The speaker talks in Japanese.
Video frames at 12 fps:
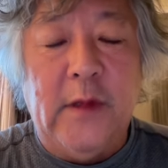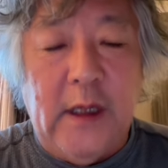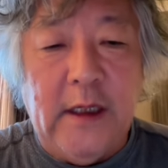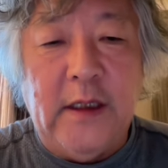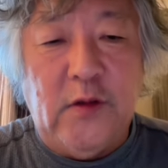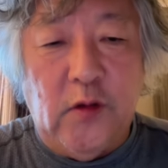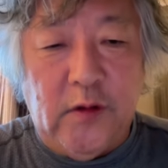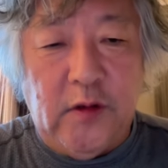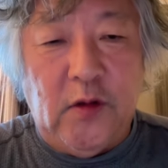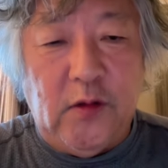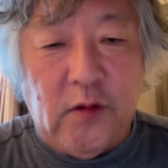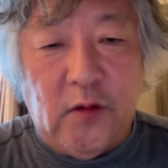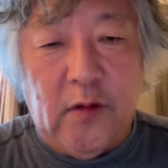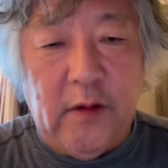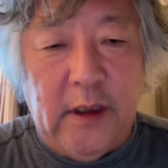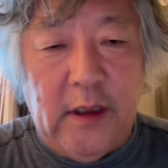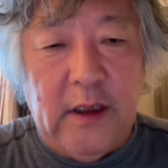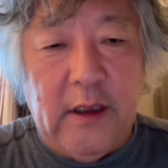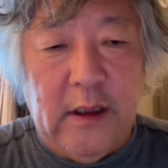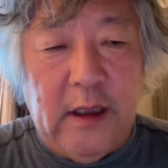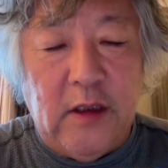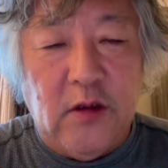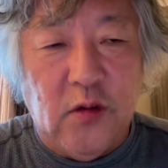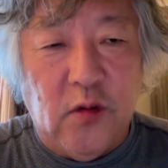ね、一つ一つの、
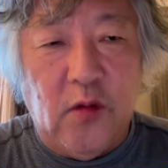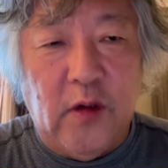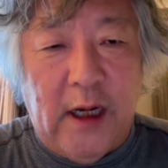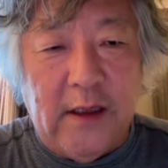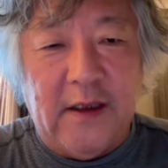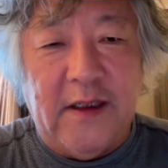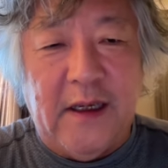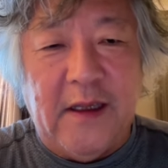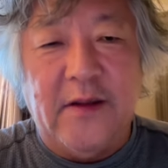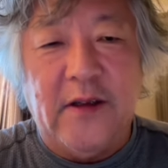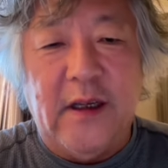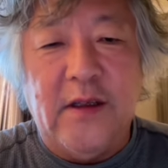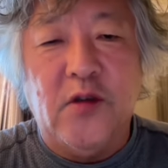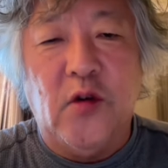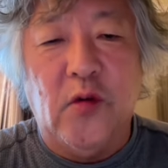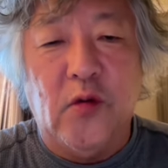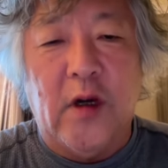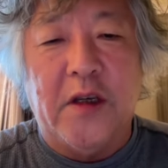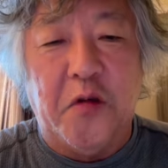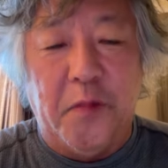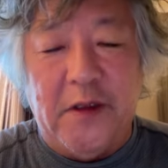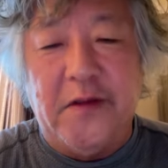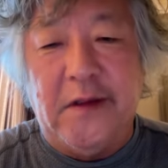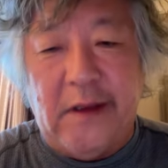えー、炎上案件っていうか炎上の書き込
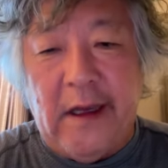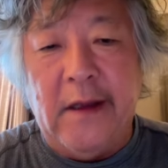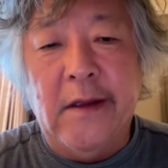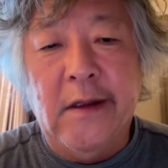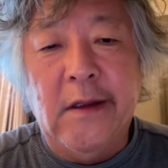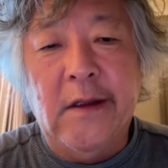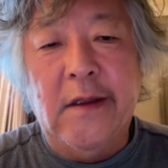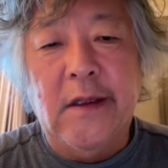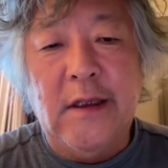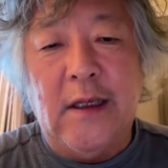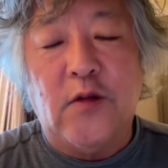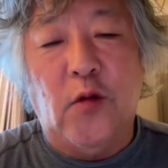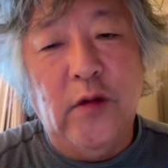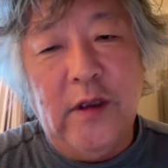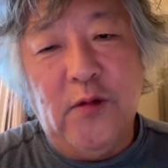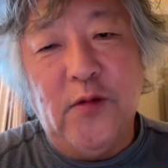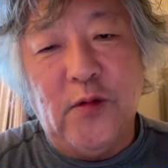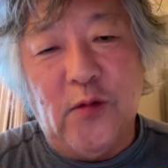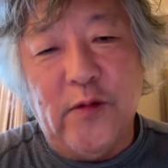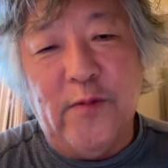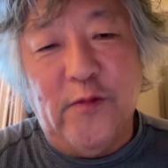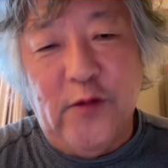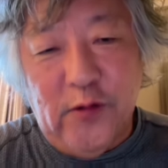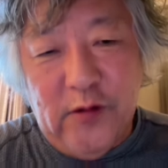みについて、いや、そんなこと
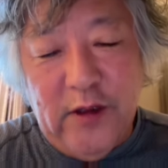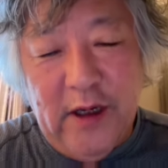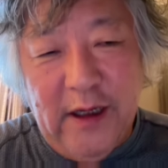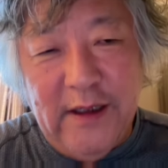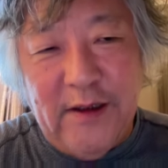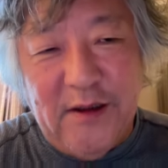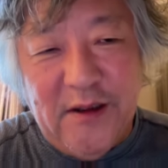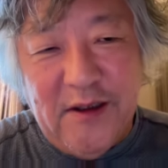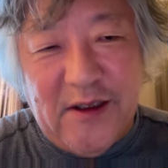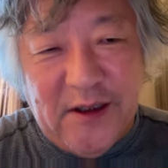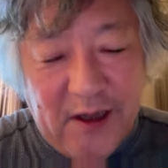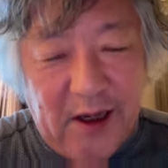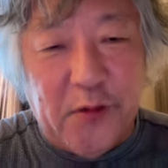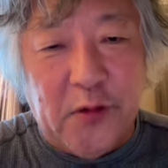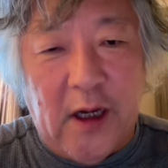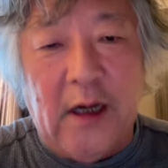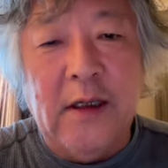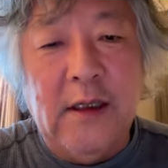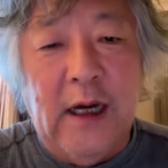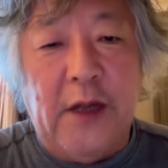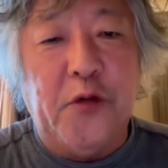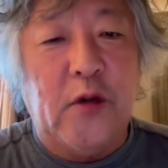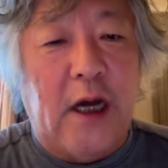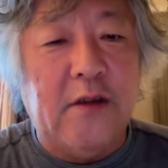言ってないしなとか、
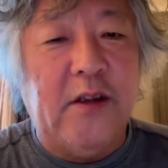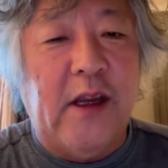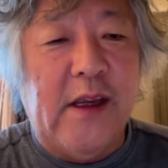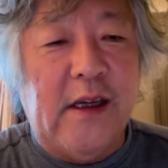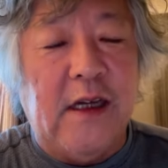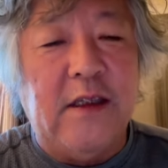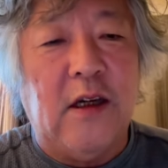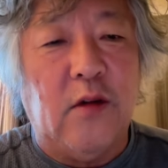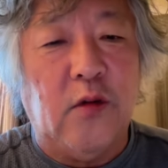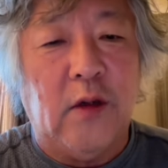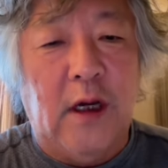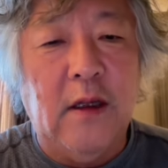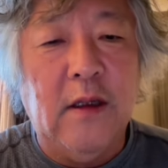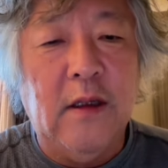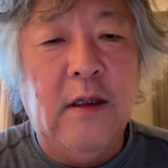あと拡大解釈とか、